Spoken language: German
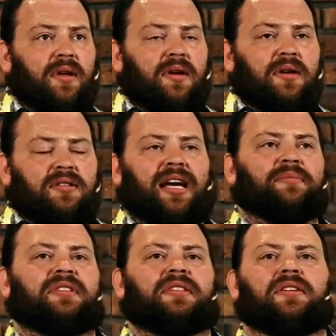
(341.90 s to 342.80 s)
da haben sie
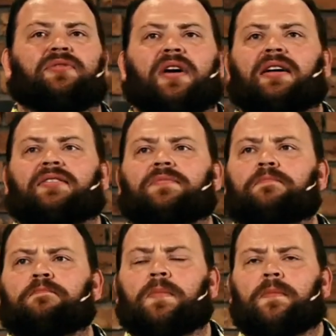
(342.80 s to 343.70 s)
sich gefragt,
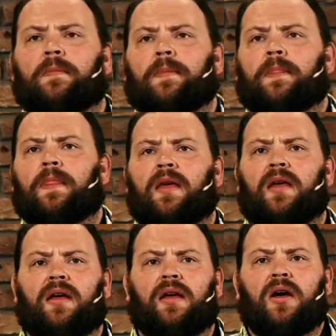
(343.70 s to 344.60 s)
hm,
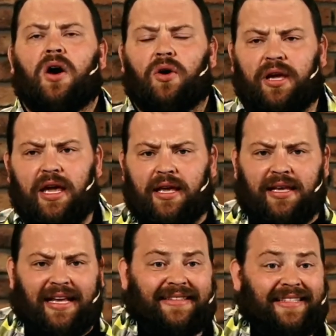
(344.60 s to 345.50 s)
okay,
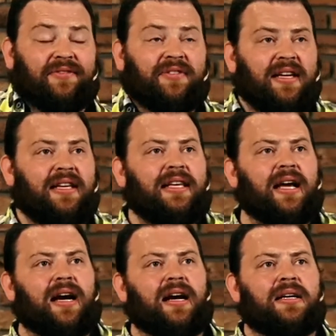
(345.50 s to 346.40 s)
jetzt sind wir hier.
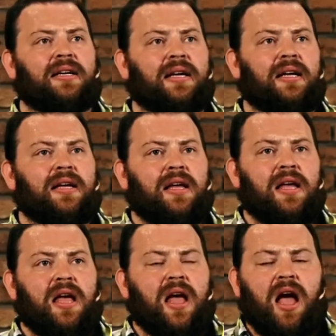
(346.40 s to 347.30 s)

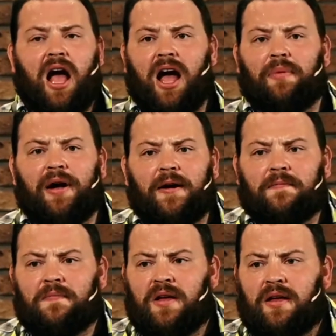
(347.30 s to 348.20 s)
Aber
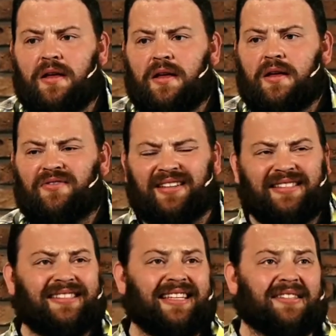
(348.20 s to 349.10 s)
was ist
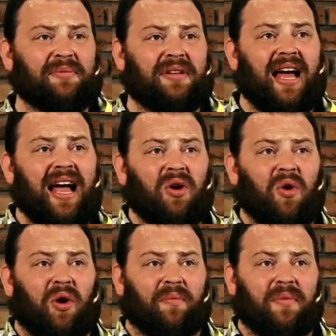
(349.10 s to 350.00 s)
denn jetzt mit
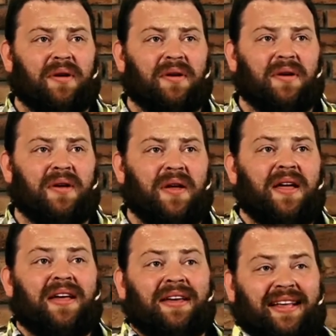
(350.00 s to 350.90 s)
Nachkommen?
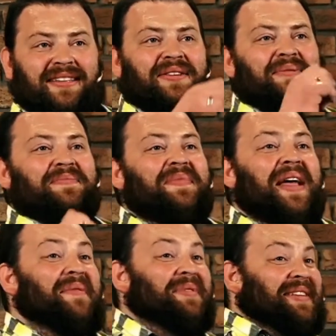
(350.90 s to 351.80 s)
Jetzt
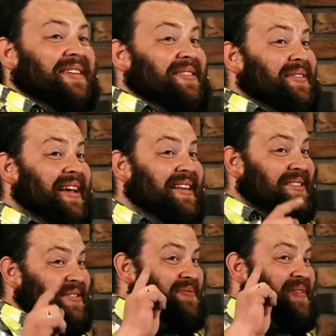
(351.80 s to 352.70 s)
habe ich ganz vergessen,
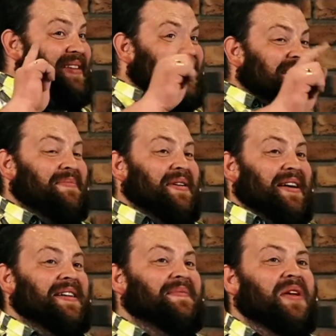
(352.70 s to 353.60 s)
überlegt
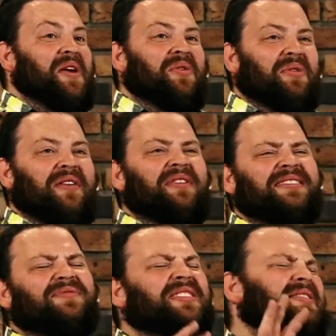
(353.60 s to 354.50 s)
mal, oder was,
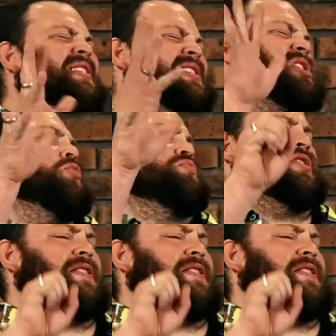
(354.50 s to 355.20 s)
was, was glaubt ihr?